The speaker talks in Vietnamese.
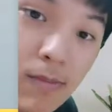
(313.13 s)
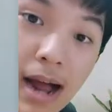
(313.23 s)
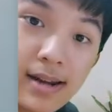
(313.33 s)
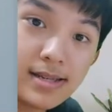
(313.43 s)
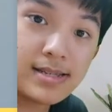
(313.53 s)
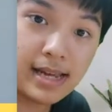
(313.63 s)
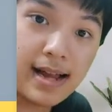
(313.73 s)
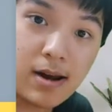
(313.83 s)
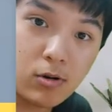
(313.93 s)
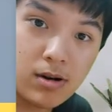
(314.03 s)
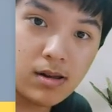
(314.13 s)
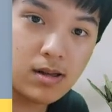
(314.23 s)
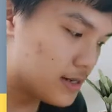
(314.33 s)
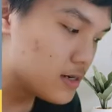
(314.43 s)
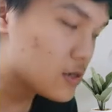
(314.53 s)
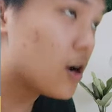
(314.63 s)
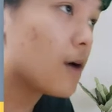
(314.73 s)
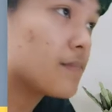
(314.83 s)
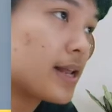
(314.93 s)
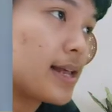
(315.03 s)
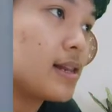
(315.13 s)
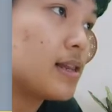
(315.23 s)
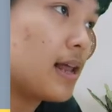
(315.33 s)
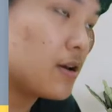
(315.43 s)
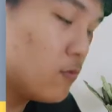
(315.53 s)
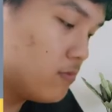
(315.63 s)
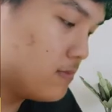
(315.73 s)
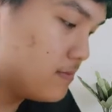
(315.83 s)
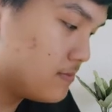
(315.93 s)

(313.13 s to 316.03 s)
dấu bằng nó sẽ xảy ra luôn trường hợp này là đúng